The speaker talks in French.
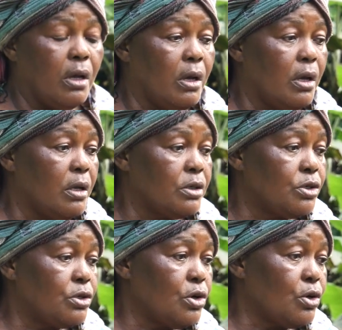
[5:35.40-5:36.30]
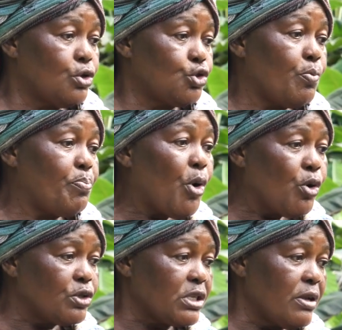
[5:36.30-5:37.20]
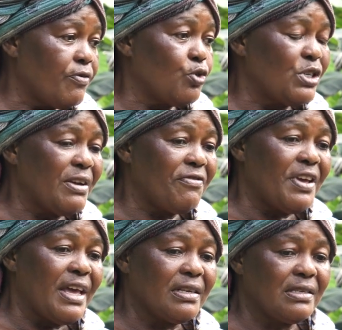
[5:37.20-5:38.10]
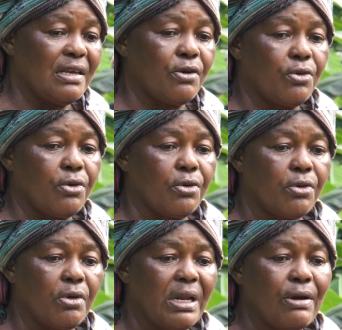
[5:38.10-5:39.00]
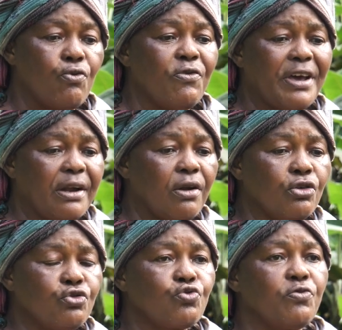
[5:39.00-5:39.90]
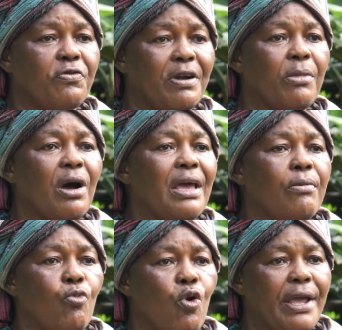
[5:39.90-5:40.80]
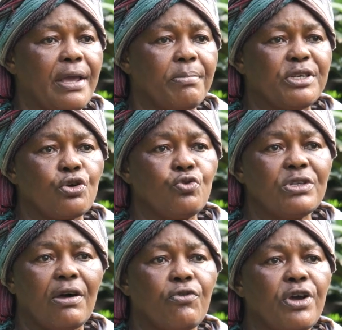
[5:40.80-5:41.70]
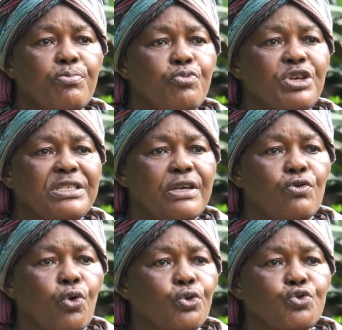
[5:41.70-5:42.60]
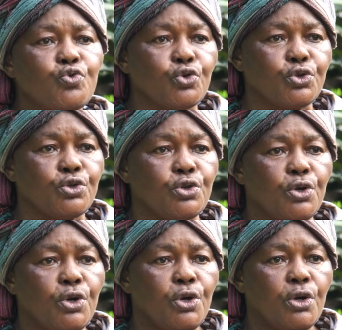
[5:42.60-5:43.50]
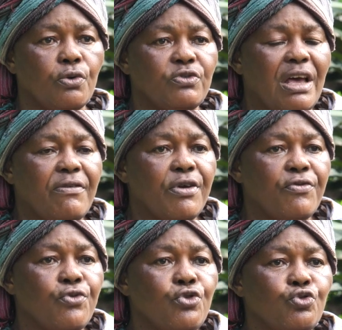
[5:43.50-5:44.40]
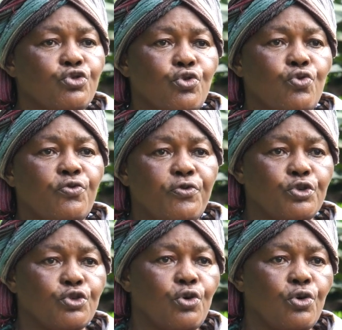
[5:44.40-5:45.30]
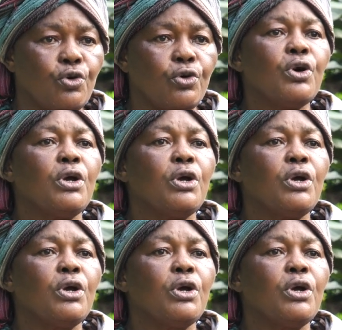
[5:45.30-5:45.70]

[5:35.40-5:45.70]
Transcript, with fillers: Euh, ce que je pense qu'il faudrait faire, c'est que les gouvernements trouvent vraiment un moyen, parce que nous avons épuisé nos ressources. Vous avez vu tout ce que nous faisons,